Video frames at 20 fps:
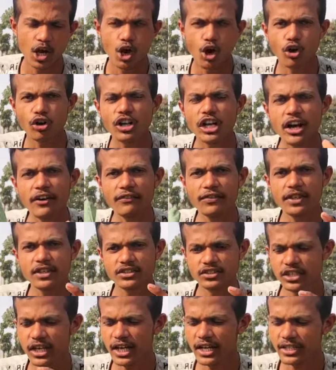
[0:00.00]
और काफ़ी
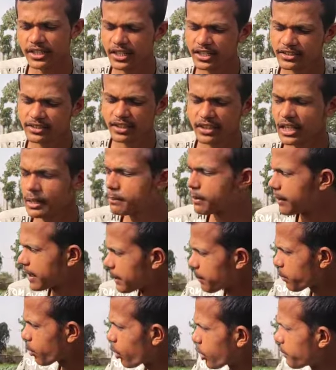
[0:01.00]
अच्छा है देख सकते हैं आप हमारा
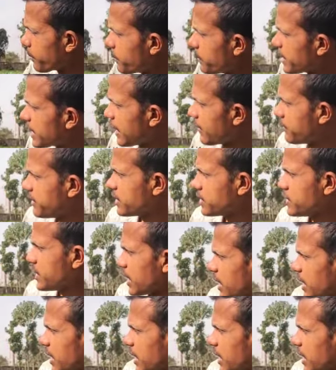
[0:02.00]
प्लॉट में भी काफ़ी अच्छा